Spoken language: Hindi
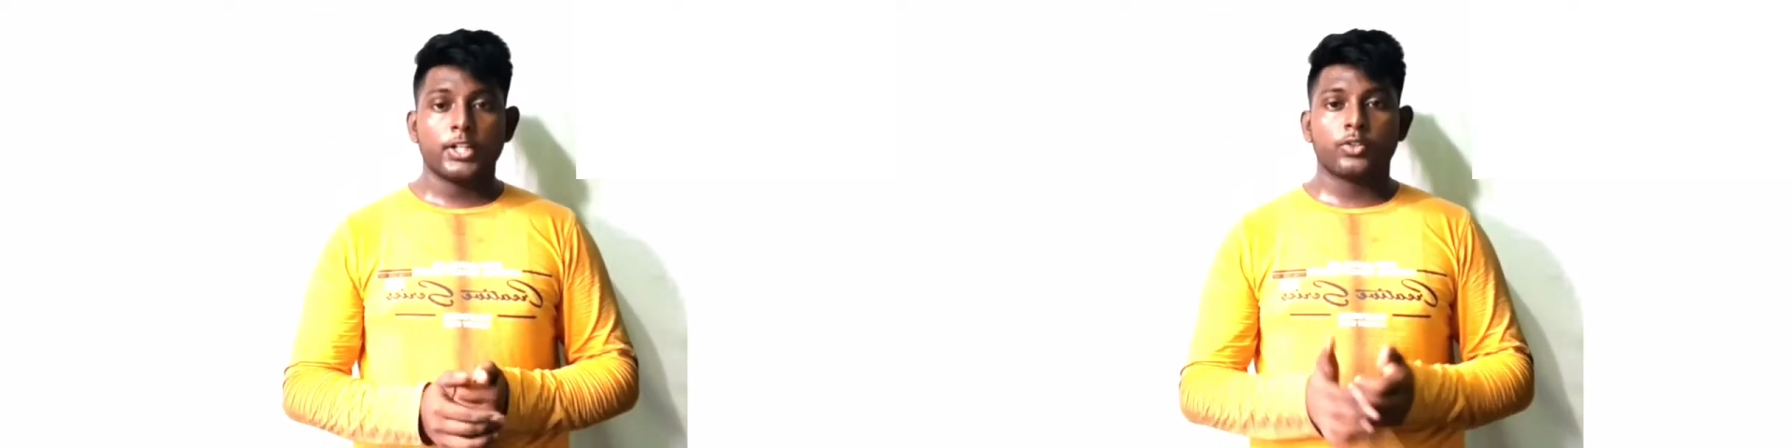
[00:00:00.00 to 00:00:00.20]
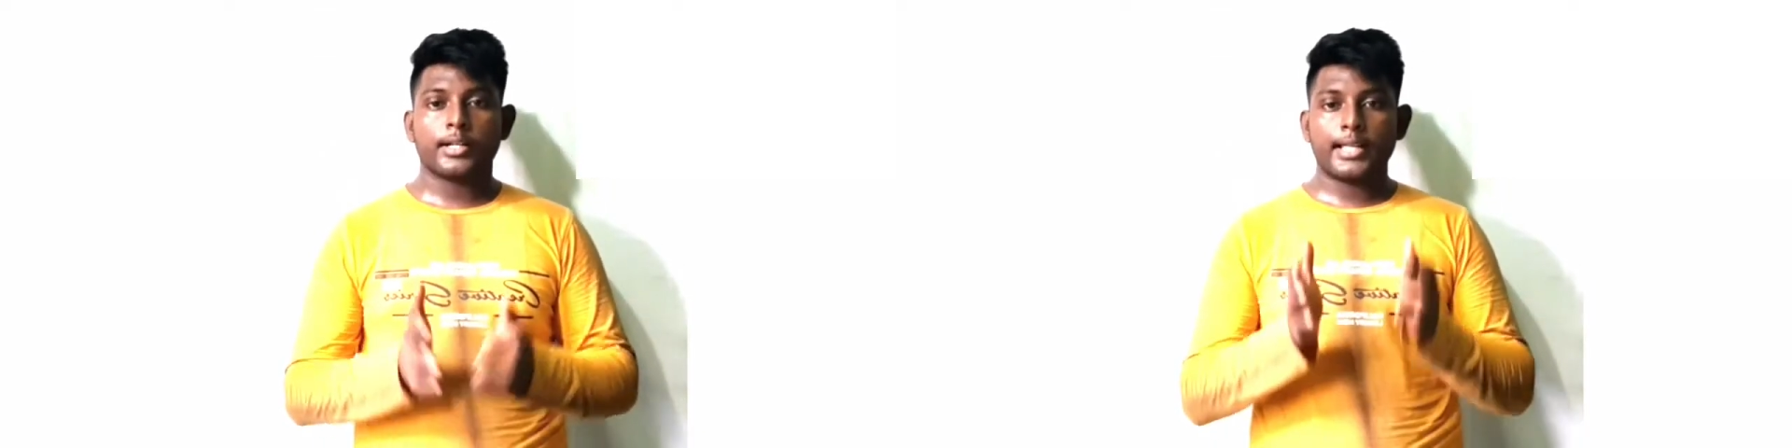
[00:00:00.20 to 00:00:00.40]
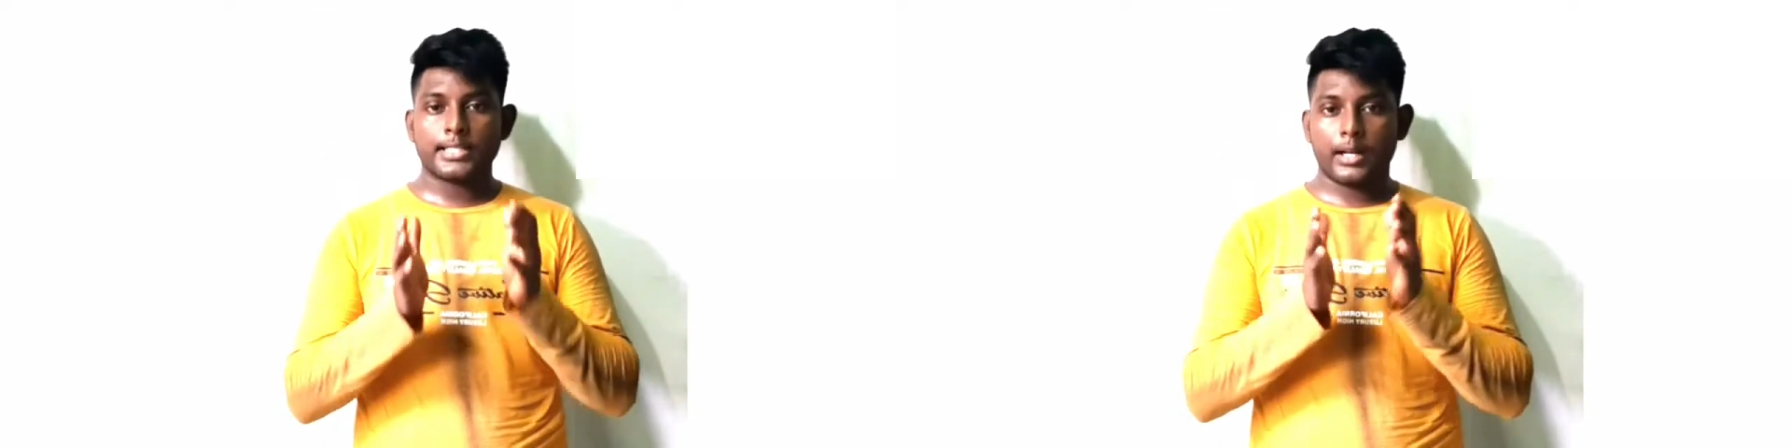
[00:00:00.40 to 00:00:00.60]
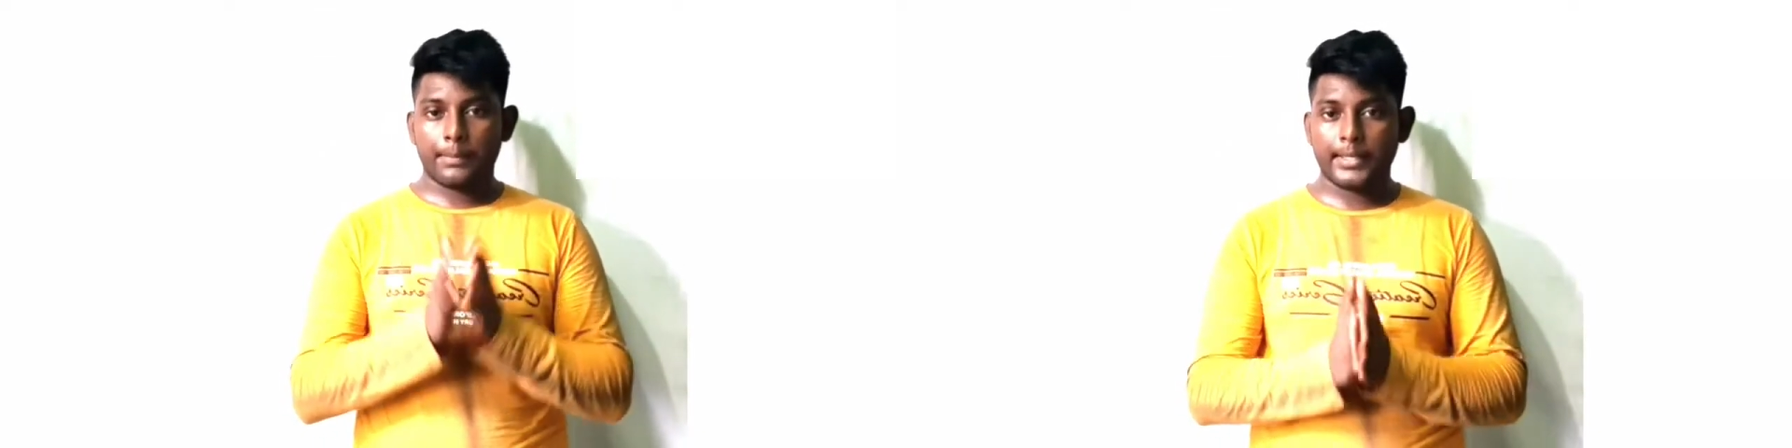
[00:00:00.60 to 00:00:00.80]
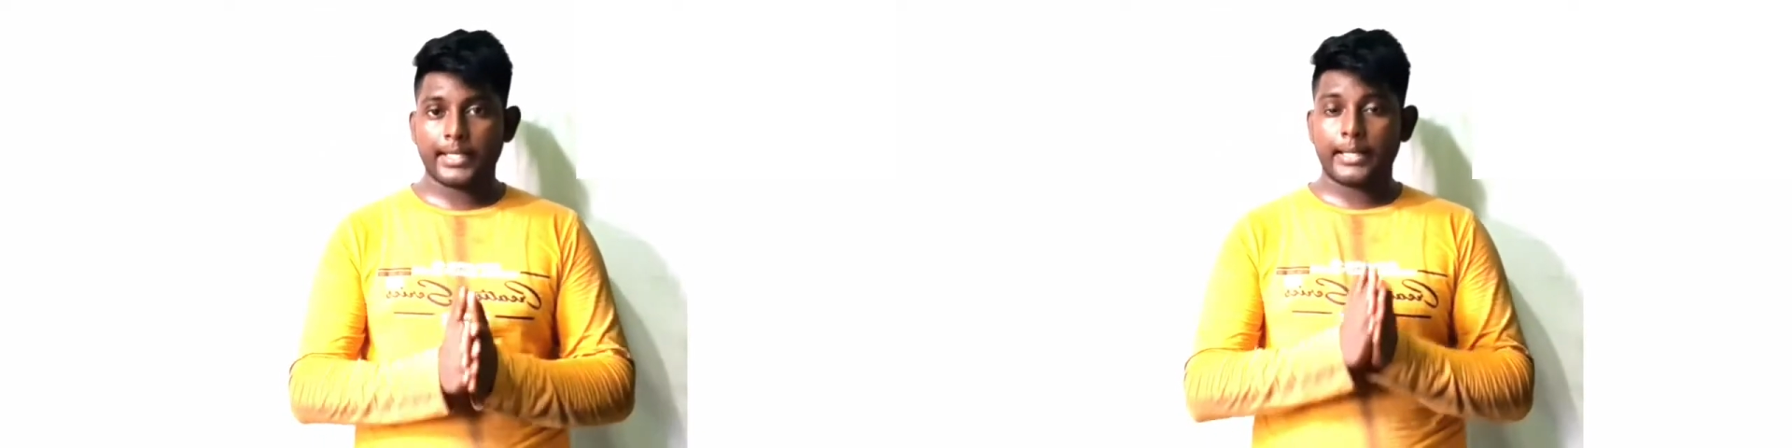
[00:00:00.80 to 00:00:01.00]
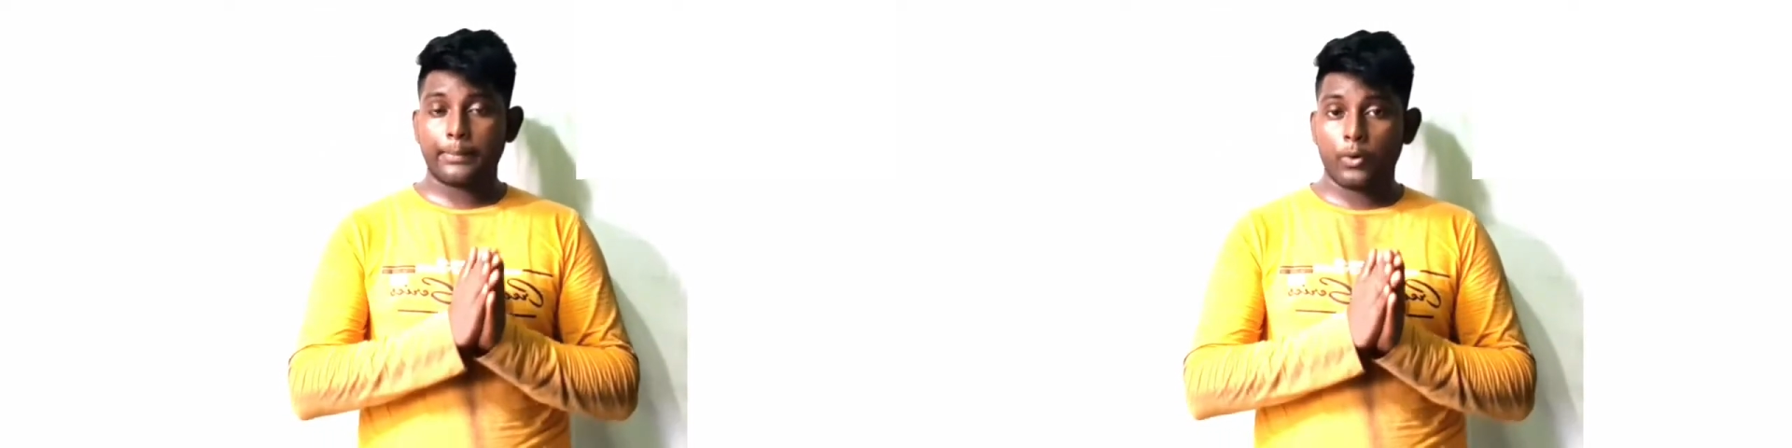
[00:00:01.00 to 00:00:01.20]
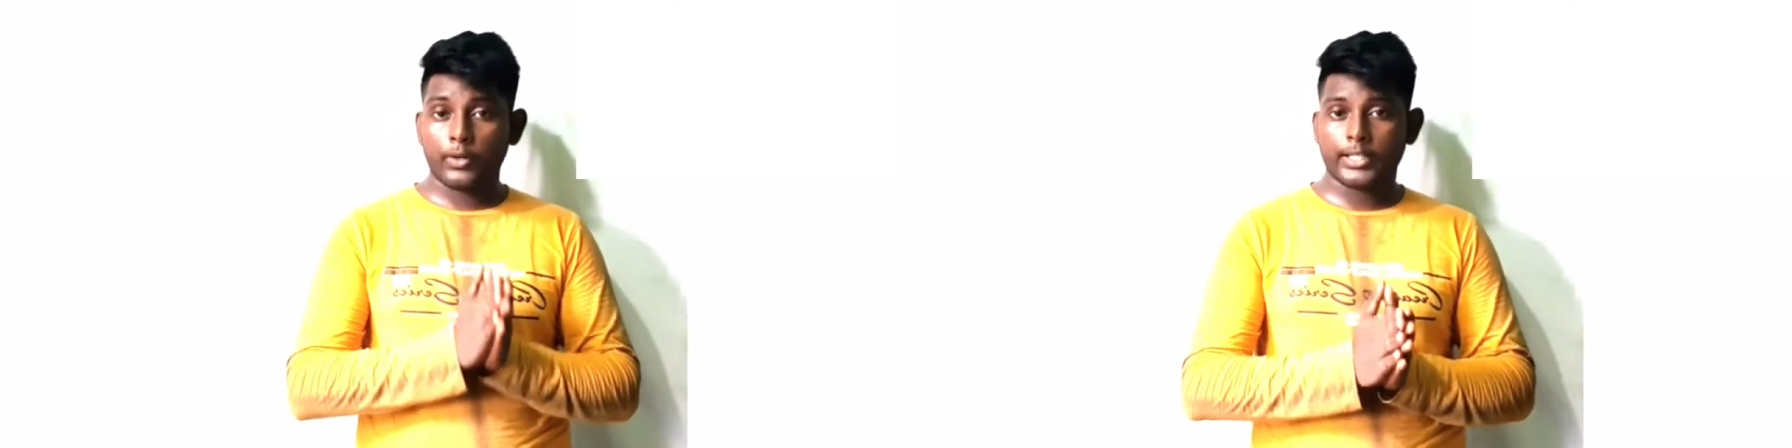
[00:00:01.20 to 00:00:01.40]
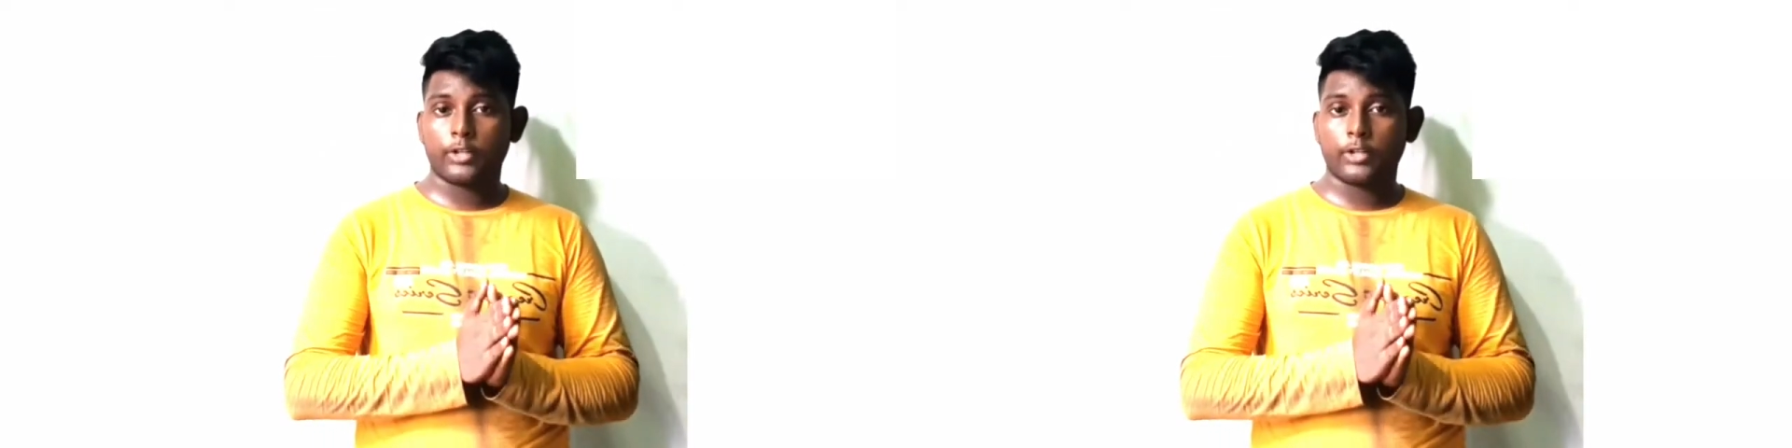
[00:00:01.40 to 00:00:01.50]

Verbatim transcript: तो गाइस अभी रिपोर्ट